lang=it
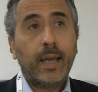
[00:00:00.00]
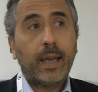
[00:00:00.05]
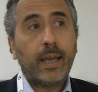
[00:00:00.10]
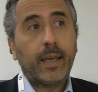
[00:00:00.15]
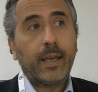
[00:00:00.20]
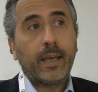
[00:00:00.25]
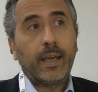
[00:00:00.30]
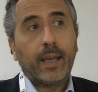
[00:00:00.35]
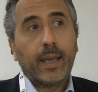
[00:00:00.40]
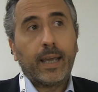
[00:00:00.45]

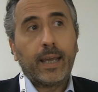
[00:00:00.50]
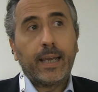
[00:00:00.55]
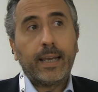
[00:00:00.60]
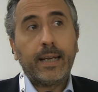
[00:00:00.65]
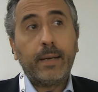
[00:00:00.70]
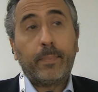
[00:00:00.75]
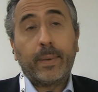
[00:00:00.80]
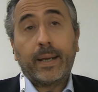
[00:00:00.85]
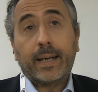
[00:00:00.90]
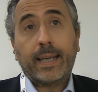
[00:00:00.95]
Eh,
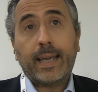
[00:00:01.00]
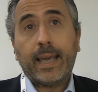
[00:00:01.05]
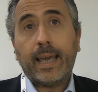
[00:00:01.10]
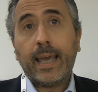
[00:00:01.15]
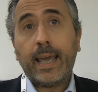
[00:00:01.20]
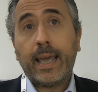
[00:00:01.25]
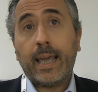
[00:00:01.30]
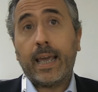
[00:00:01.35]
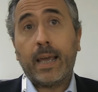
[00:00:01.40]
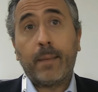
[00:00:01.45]
il
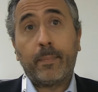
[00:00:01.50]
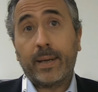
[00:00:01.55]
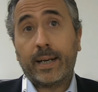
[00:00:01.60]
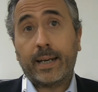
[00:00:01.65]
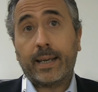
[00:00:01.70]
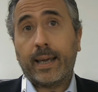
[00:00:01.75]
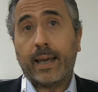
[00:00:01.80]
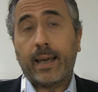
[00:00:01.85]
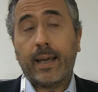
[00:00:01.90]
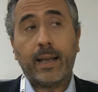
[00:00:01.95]
perché è
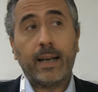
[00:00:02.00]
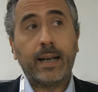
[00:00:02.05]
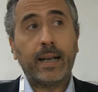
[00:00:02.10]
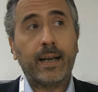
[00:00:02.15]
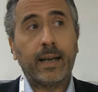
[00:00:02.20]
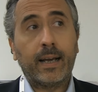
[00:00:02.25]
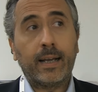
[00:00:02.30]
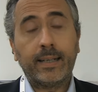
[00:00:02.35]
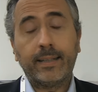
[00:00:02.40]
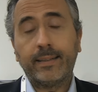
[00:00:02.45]
perché
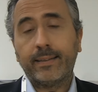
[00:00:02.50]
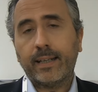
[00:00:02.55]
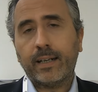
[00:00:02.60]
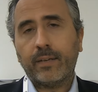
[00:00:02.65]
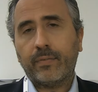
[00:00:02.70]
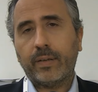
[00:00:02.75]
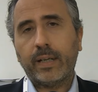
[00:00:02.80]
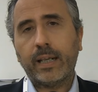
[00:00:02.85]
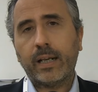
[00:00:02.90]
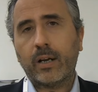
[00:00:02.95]

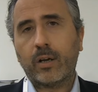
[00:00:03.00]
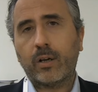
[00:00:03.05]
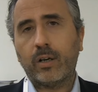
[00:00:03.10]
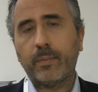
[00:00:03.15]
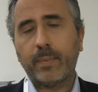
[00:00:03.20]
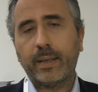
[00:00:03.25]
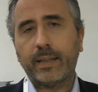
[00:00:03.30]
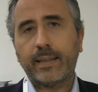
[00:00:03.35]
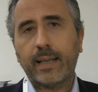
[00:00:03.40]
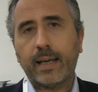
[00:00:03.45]
l'intera filiera
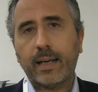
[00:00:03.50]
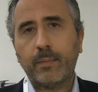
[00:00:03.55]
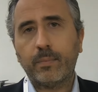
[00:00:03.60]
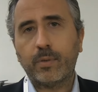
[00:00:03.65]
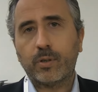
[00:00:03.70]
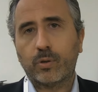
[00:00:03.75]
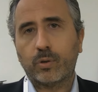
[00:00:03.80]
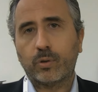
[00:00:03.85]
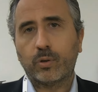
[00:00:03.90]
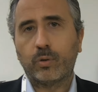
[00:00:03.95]
agroalimentare ha
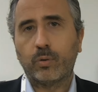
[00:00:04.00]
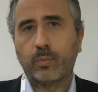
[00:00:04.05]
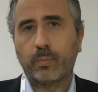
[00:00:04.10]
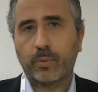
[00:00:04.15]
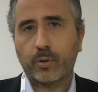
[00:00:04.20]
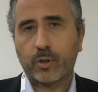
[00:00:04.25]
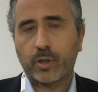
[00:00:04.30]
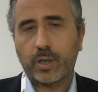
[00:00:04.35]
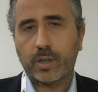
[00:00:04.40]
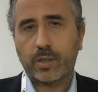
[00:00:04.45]
bisogno di un
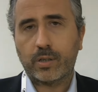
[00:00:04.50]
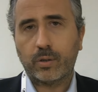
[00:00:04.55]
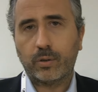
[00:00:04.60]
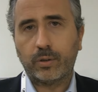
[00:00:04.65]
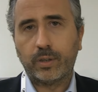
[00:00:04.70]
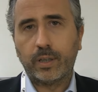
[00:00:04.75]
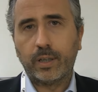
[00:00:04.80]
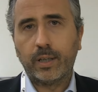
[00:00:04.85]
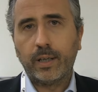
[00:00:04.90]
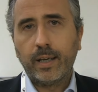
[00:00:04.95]
processo
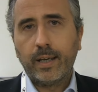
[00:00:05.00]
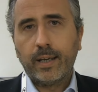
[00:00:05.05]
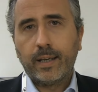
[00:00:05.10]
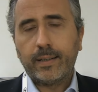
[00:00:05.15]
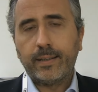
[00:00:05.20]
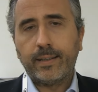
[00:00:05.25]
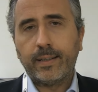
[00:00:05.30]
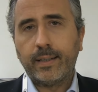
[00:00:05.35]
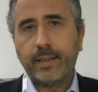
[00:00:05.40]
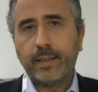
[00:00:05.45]
di,
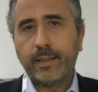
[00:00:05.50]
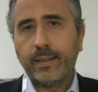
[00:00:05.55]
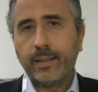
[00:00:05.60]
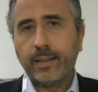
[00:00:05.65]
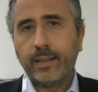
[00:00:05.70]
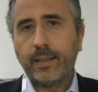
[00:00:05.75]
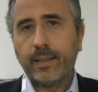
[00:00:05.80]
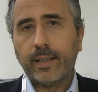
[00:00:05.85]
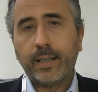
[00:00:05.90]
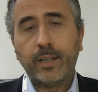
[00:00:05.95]
di,
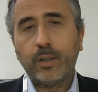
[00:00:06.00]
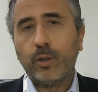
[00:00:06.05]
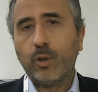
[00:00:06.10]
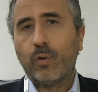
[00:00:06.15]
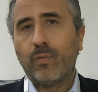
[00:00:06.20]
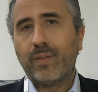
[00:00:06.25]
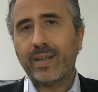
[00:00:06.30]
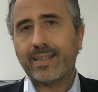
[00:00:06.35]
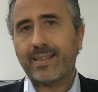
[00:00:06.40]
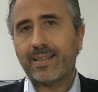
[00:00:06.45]
di
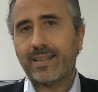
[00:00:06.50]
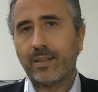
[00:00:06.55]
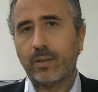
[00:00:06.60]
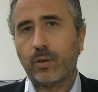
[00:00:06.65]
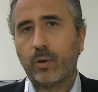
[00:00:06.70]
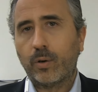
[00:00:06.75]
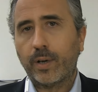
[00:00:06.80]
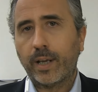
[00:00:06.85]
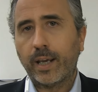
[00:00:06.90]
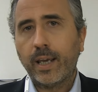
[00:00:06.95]

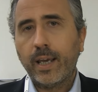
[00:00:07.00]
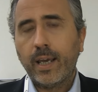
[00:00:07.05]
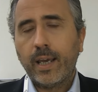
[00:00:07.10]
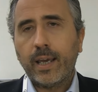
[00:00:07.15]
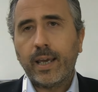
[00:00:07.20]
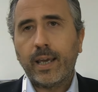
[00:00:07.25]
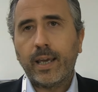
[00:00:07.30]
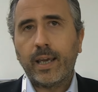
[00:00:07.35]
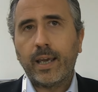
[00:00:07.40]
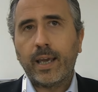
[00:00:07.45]
innovazione
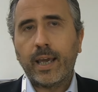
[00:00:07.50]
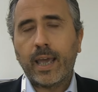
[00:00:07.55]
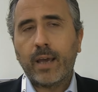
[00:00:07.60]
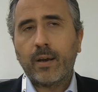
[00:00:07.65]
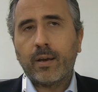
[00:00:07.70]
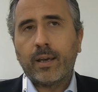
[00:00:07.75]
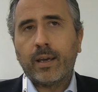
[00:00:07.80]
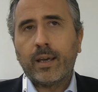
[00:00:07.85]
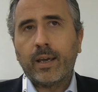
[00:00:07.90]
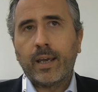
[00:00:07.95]
eh,
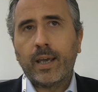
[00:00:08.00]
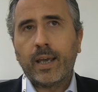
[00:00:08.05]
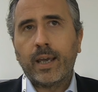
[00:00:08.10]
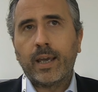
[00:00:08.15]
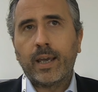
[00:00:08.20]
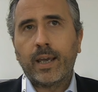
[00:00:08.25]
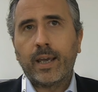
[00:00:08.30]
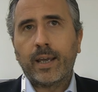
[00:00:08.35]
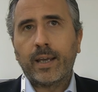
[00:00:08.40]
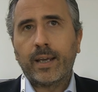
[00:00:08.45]

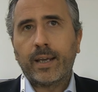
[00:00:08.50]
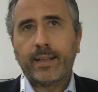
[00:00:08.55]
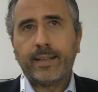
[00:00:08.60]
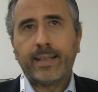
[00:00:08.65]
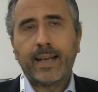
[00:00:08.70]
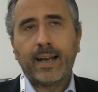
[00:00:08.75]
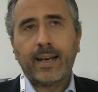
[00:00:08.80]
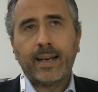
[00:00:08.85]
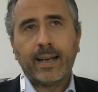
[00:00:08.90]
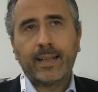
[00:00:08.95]
eh
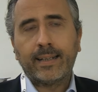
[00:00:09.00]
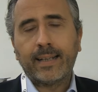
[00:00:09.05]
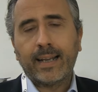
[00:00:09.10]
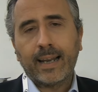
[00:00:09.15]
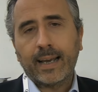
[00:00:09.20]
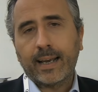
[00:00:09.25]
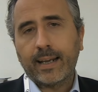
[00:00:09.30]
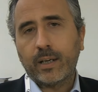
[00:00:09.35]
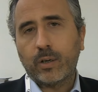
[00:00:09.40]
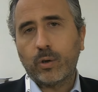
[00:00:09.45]

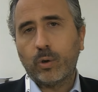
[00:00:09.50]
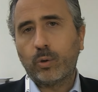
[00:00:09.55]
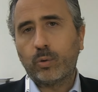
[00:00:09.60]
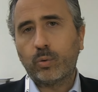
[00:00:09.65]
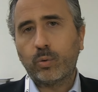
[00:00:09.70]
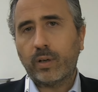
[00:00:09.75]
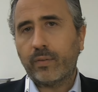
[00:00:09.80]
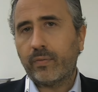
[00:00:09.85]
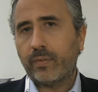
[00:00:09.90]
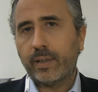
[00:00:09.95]

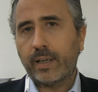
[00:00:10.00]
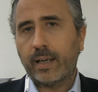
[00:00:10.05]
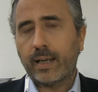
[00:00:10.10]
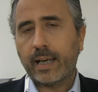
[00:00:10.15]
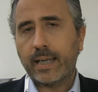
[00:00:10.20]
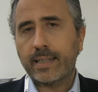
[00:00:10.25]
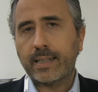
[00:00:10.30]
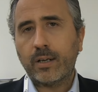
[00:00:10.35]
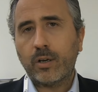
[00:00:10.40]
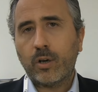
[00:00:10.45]
dall'agricoltura fino a
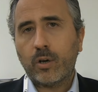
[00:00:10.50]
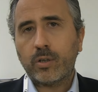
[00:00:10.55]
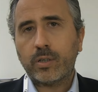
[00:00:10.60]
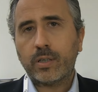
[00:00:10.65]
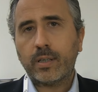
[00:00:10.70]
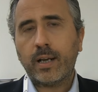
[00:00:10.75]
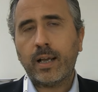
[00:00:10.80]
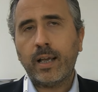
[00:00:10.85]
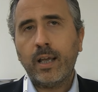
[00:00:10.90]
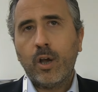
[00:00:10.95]
casa
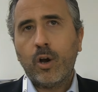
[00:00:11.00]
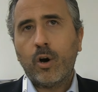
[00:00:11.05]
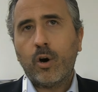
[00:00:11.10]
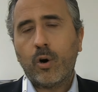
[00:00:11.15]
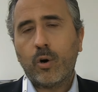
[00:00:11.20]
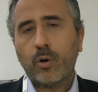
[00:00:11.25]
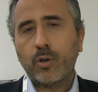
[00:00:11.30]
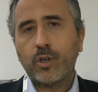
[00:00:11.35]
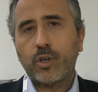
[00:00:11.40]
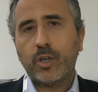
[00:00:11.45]
nostra,
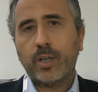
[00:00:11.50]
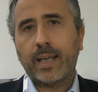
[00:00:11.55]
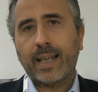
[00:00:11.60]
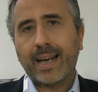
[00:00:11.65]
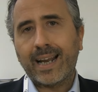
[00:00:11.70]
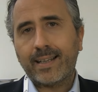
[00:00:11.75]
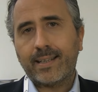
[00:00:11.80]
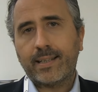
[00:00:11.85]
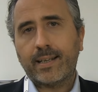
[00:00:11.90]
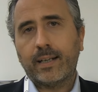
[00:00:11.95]
oggi
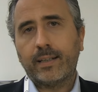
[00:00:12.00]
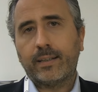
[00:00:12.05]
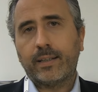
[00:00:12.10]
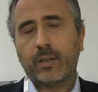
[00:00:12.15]
grazie alle